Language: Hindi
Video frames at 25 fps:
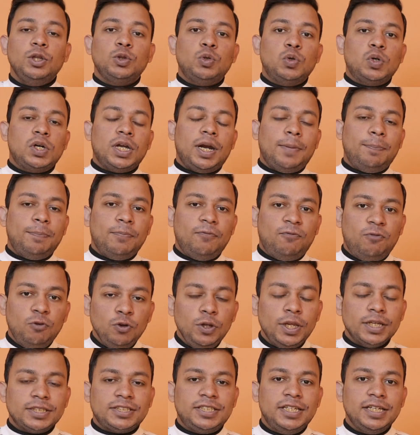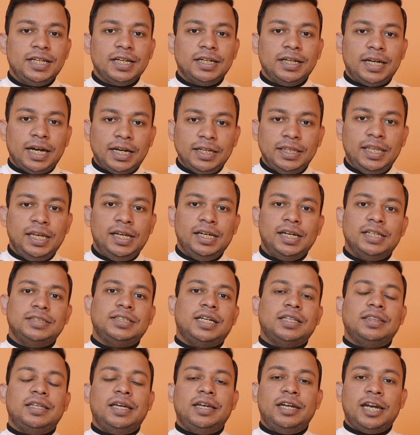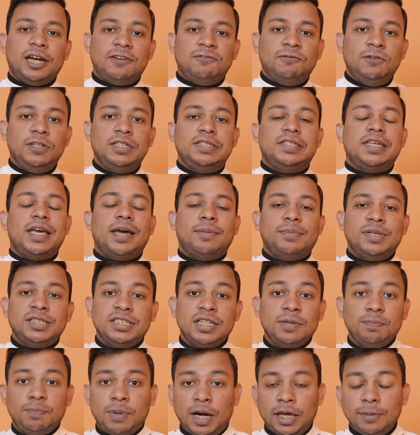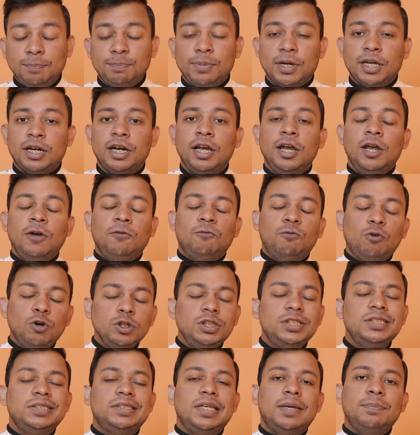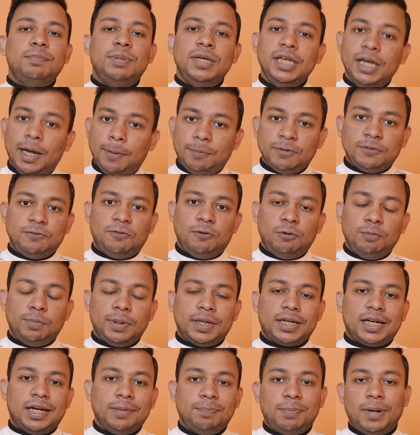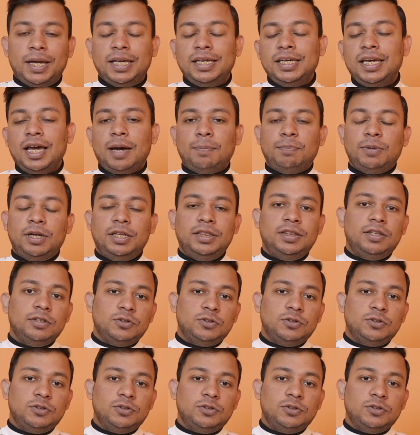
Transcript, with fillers: तो अगर आप फुल एच कंटेंट देखना चाहते हैं नेटफ्लिक्स या अमेजन प्राइम पर वो चीज़ें भी आप इस फोन पर कर पाएंगे आपने